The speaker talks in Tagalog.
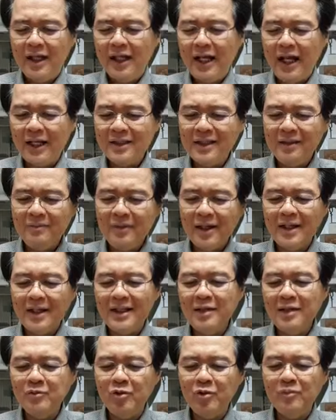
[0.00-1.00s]
Lahat ng
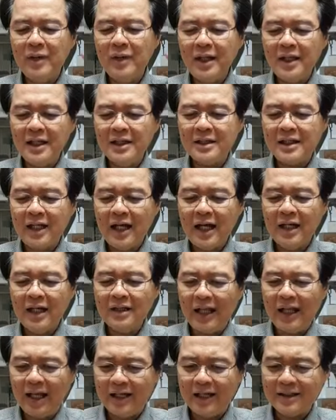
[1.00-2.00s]
marinig mong balita,
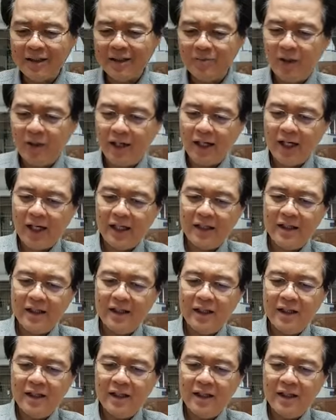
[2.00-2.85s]
negative agad.